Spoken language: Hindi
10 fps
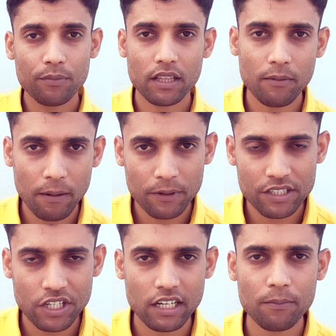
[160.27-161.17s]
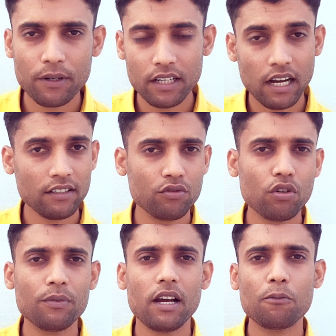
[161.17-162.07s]
मतलब आपके चैनल पर यहाँ से जो
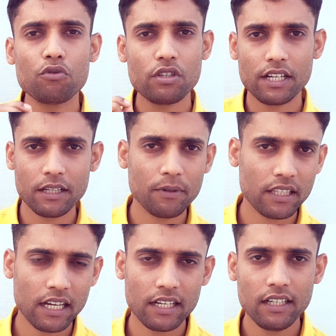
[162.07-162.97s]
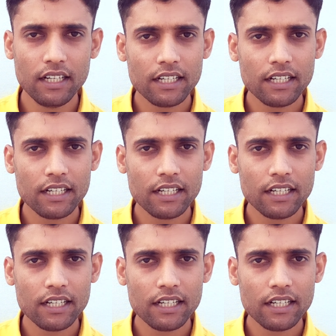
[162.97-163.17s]
हमने आपको सेटिंग बता रहे हैं